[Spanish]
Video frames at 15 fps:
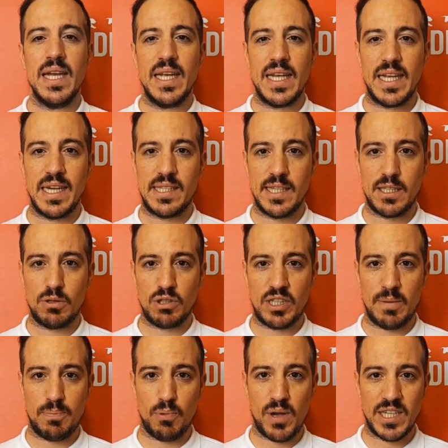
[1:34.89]
insisto,
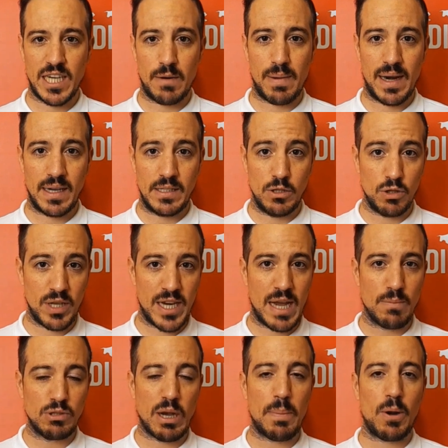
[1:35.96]
se puede salvar. Yo tenía
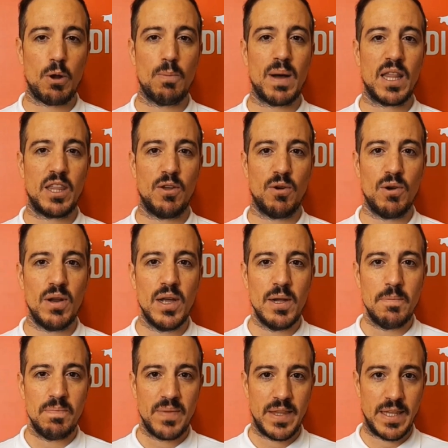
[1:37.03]
mucha preocupación,
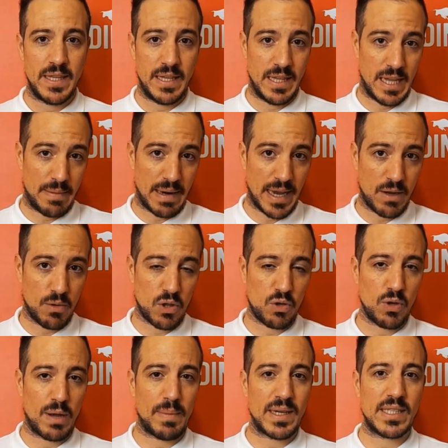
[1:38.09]
la verdad es que
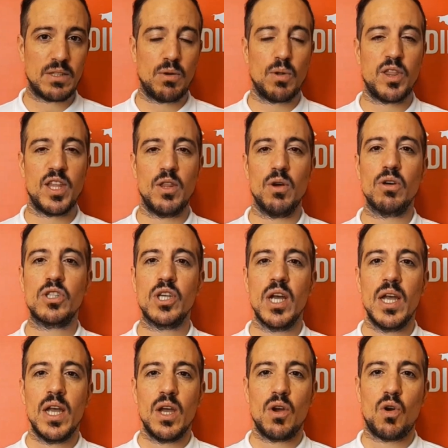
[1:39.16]
conozco a más conocidos
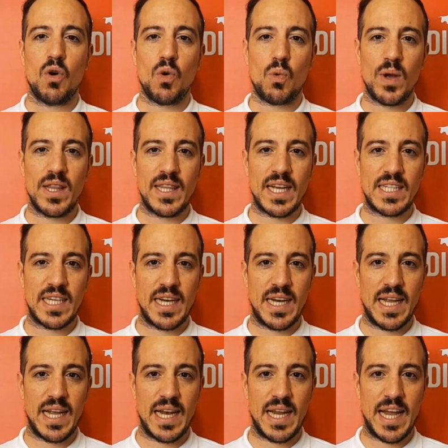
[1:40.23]
con cuentas en
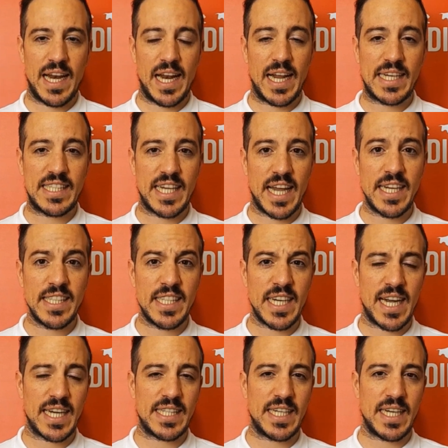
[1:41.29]
el, en el exchange,
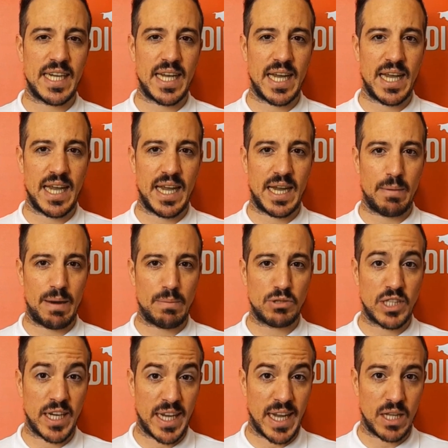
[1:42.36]
así que,
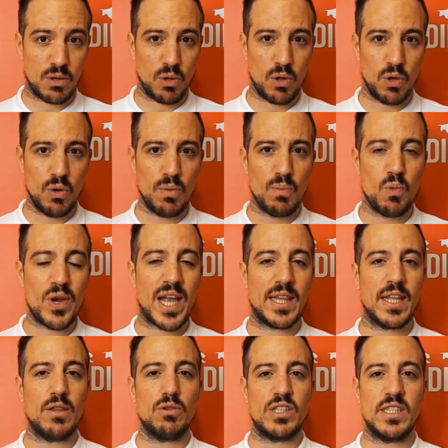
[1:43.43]
veremos en qué da todo. Muy
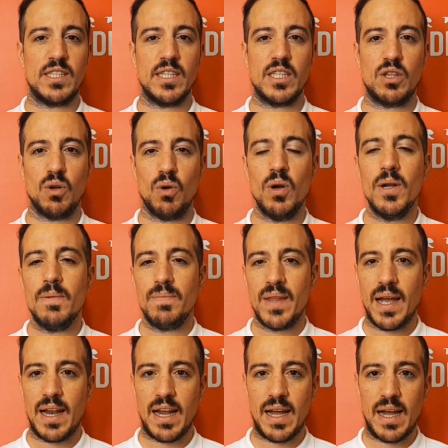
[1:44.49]
atentos, insisto,
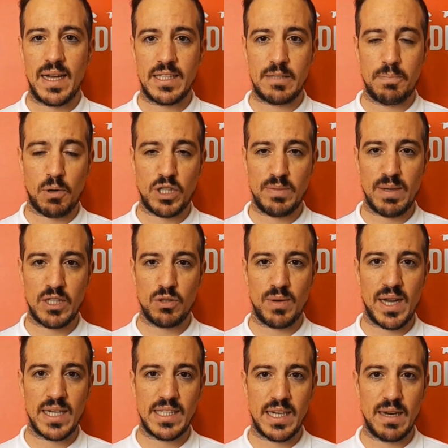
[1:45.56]
a las próximas
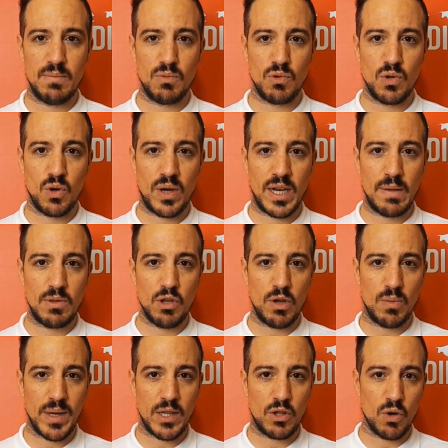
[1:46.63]
horas en el mundo cripto, de
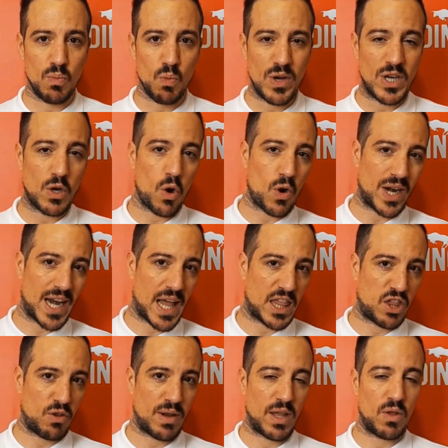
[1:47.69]
momento muy
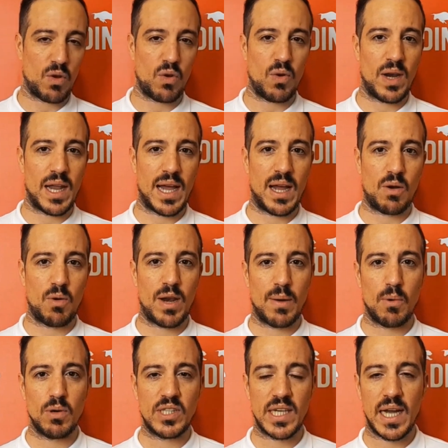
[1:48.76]
correlacionado con la, con la
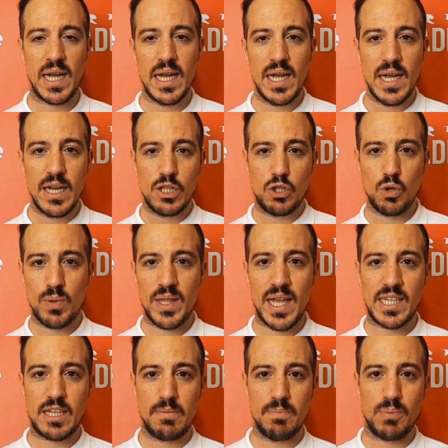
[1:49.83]
bolsa,
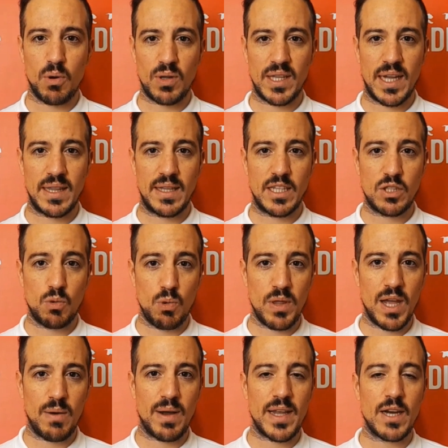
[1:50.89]
subidas importantes.
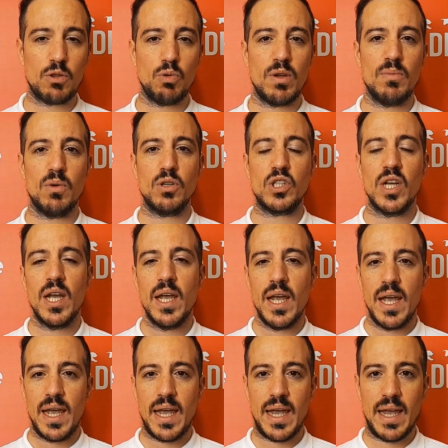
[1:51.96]
Cuidado, ayer tuvimos...
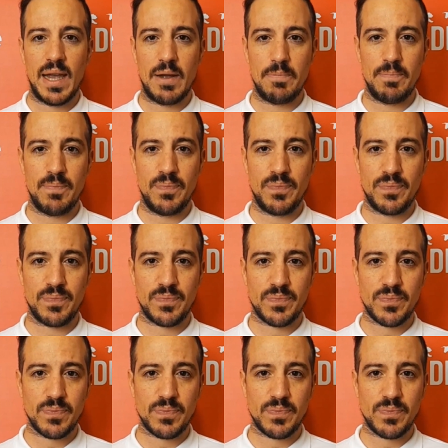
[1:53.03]
Em,